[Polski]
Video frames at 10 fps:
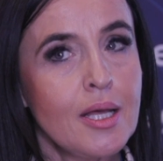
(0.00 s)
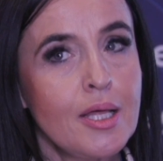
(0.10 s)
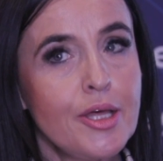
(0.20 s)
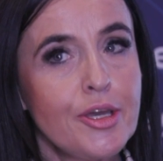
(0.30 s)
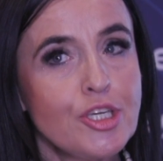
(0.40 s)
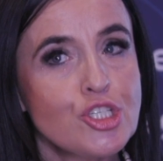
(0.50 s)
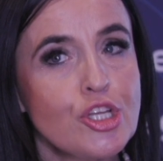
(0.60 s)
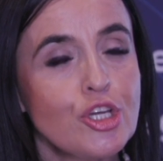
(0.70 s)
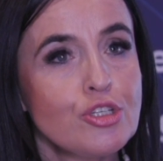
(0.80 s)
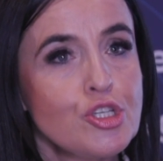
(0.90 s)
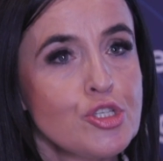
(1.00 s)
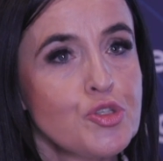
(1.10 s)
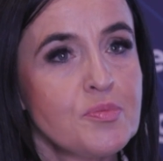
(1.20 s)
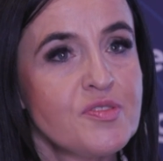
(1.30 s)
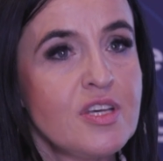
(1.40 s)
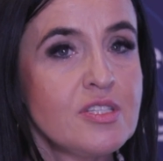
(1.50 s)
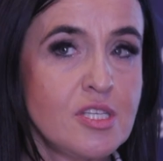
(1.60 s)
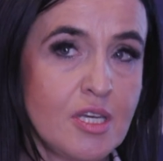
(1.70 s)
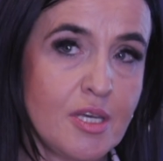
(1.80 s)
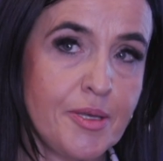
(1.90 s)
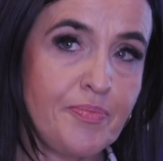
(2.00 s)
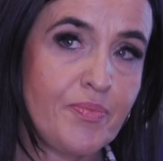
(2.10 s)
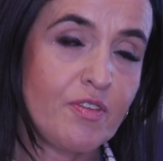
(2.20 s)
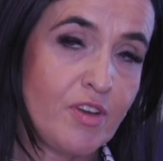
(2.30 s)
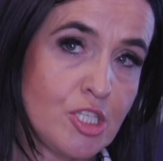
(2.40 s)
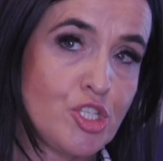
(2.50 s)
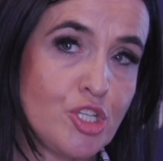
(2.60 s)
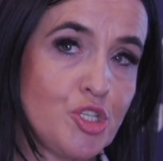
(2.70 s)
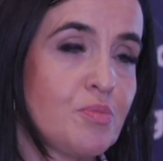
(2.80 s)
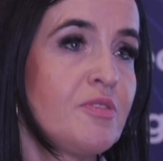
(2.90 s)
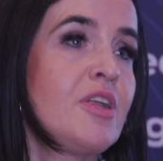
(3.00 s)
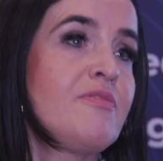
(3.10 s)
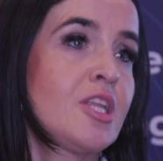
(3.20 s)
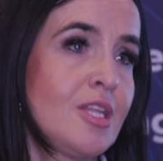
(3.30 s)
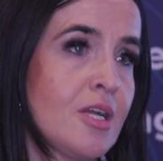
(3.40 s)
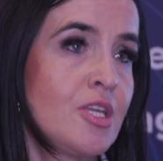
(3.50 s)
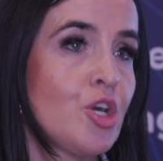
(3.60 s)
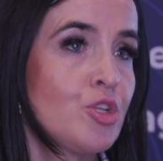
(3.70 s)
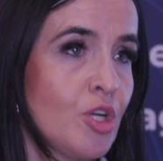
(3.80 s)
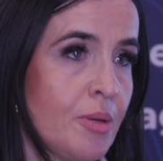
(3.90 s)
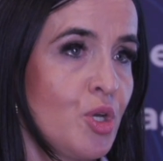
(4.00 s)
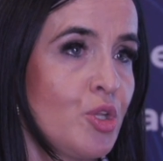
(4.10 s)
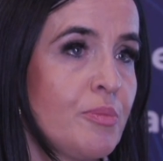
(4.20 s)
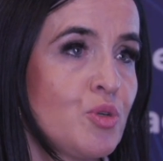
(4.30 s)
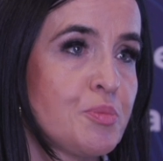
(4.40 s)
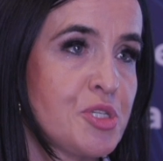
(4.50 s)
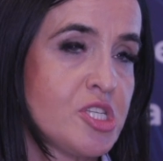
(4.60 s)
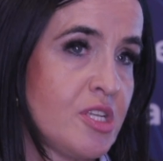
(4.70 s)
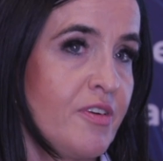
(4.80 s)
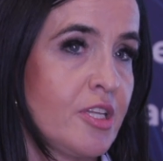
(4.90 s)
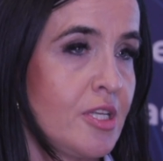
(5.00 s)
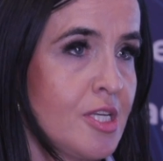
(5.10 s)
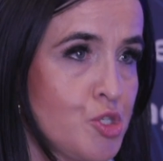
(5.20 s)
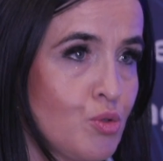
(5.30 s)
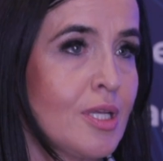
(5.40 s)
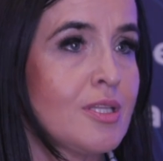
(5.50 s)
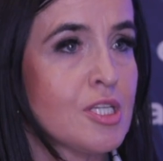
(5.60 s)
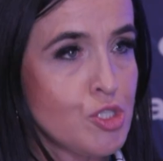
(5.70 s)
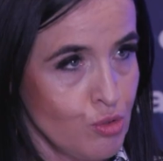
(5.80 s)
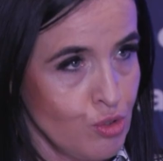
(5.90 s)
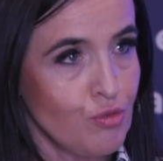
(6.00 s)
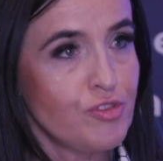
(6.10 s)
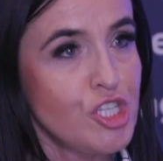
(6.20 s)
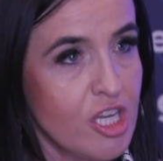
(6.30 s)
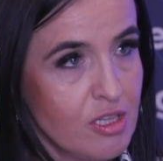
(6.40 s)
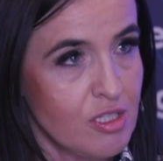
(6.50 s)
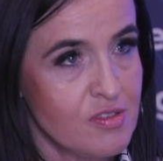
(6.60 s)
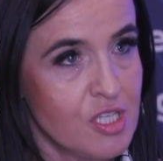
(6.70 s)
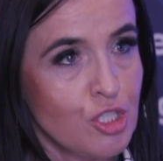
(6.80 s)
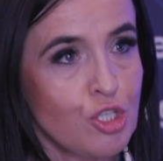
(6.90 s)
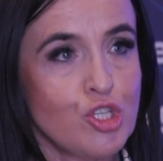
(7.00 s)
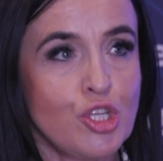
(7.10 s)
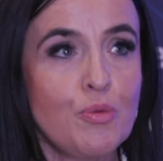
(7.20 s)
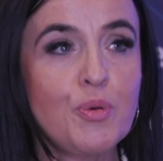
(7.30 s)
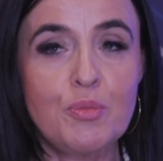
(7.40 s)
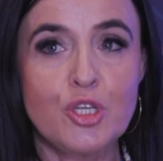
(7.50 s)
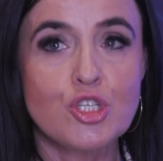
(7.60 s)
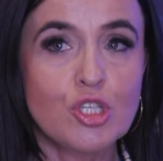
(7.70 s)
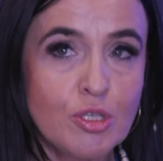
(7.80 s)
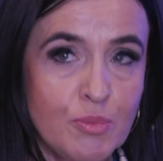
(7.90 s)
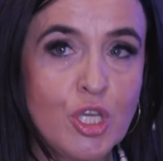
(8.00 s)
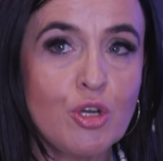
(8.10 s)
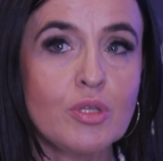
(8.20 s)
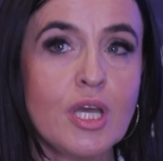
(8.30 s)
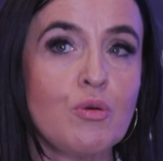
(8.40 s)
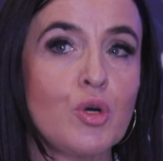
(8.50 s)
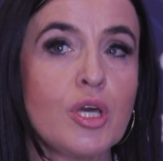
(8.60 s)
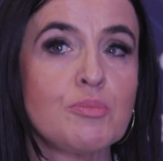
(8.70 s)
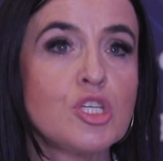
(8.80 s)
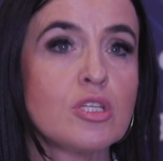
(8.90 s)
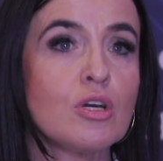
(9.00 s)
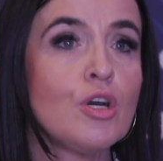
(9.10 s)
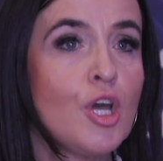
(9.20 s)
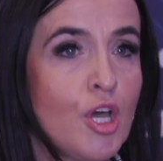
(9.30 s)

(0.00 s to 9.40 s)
E, jeżeli chodzi o subwencje, walczyliśmy w Lewiatanie o to, aby one były przyznawane na studenta studiów dziennych w sektorze niepublicznym. Nie udało nam się to.